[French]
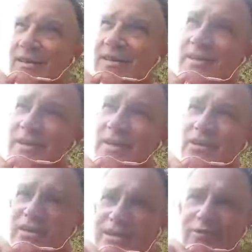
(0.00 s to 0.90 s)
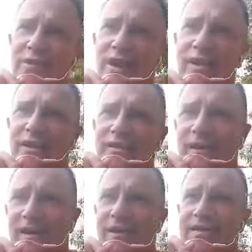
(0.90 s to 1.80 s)
hein, des, des, choses à faire avec
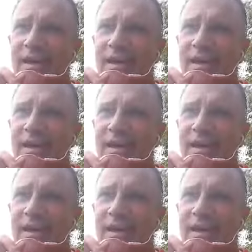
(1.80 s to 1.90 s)
Internet.